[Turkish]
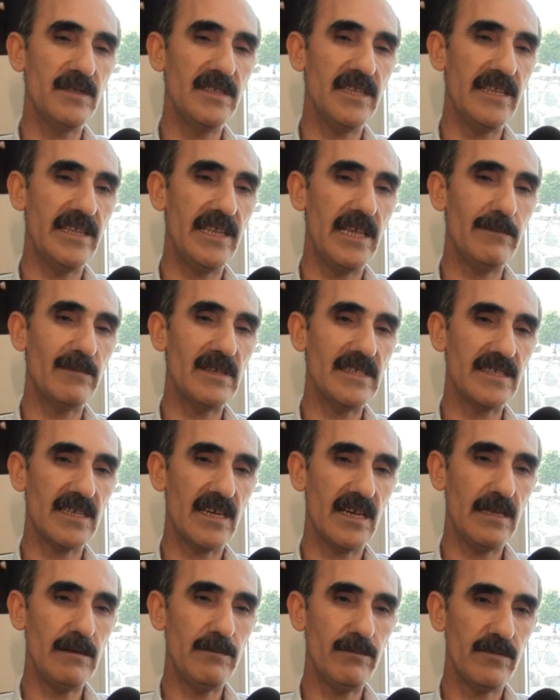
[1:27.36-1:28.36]
bir deneyime
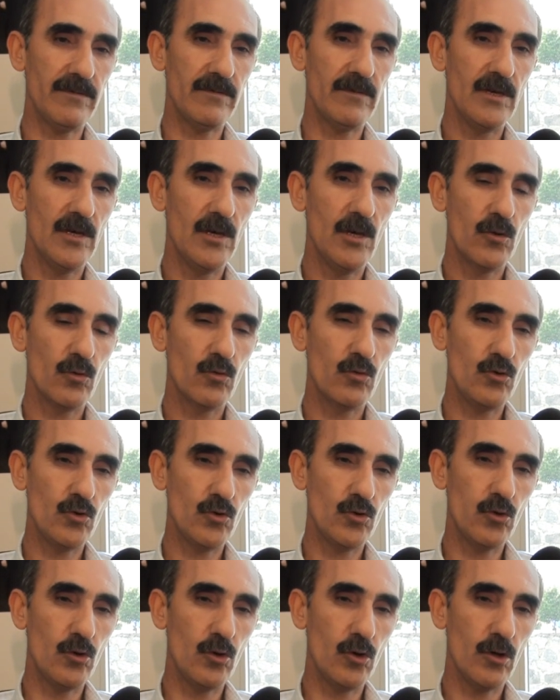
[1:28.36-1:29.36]
sahip
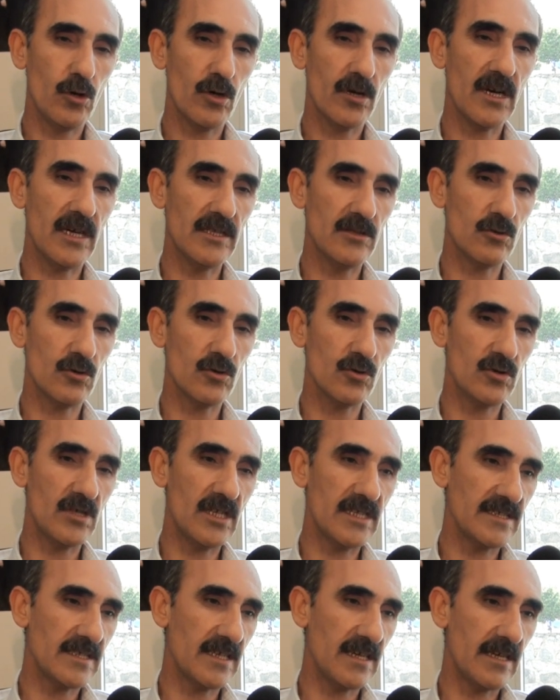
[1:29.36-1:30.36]
güçlü
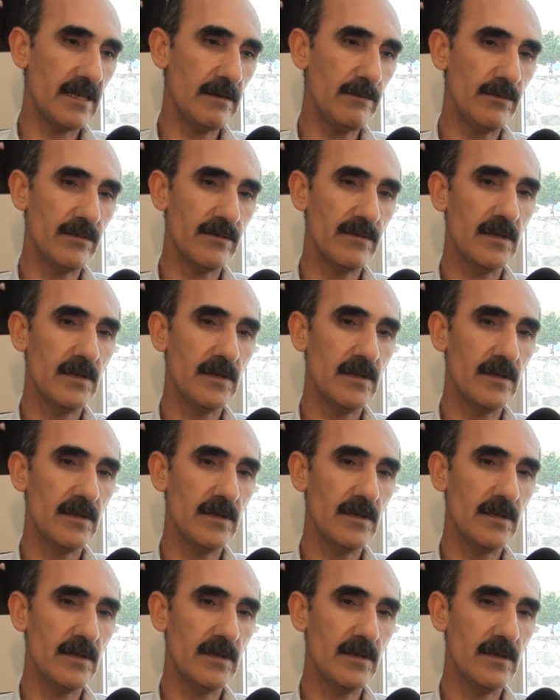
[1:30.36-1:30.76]
kadrosuna sahip